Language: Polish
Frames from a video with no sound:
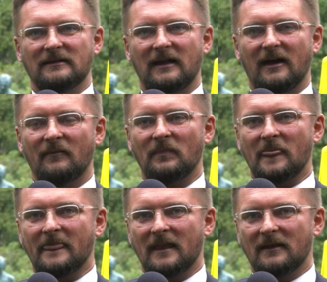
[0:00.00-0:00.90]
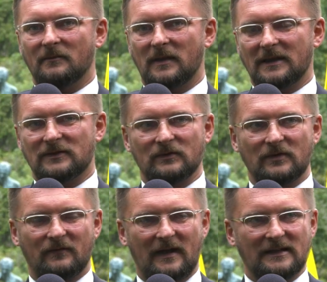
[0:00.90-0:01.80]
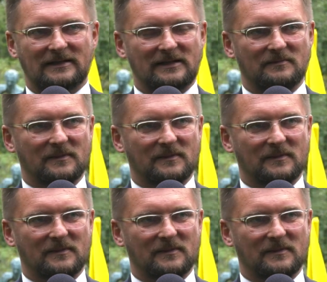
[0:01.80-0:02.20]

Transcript: na Placu Grunwaldzkim.